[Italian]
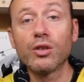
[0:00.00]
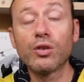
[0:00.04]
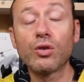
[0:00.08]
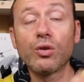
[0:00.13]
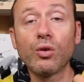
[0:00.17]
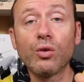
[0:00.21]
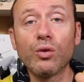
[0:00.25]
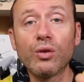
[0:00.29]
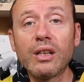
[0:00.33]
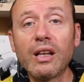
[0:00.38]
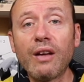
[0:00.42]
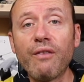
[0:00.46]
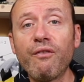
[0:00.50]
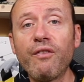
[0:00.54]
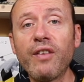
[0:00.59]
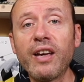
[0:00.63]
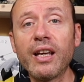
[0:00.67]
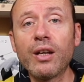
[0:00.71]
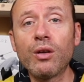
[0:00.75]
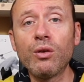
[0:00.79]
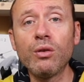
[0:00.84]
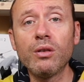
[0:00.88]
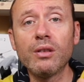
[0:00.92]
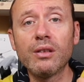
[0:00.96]
sono
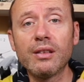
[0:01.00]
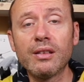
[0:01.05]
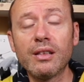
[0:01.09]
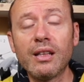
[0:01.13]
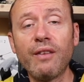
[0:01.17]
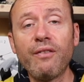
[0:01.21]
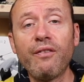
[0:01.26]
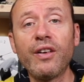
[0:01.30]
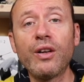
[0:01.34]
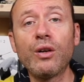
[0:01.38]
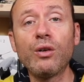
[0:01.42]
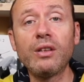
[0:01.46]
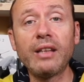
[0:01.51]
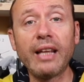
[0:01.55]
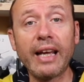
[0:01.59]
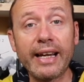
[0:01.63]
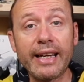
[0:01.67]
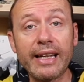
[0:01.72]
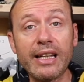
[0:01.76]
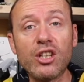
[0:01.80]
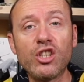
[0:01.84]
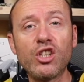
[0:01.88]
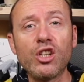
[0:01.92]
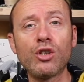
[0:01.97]
davvero davvero
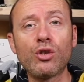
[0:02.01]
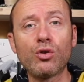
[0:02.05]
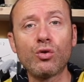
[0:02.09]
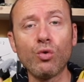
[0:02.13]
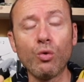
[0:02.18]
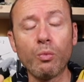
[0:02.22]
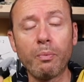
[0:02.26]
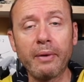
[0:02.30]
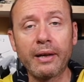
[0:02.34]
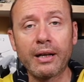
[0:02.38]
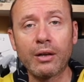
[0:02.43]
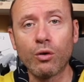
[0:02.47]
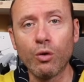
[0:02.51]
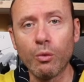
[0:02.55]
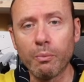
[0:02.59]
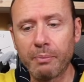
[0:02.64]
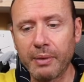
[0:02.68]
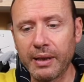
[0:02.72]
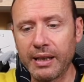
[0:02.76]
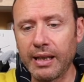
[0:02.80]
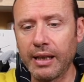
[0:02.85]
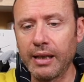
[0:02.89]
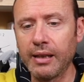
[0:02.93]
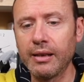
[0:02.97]
tecnici super
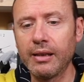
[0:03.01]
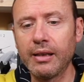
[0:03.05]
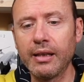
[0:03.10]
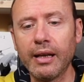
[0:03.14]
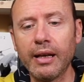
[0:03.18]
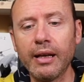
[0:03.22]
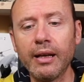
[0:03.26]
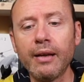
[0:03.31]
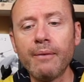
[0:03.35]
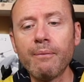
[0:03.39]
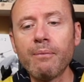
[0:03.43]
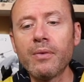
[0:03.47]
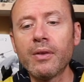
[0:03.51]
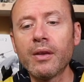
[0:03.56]
competenti, eh?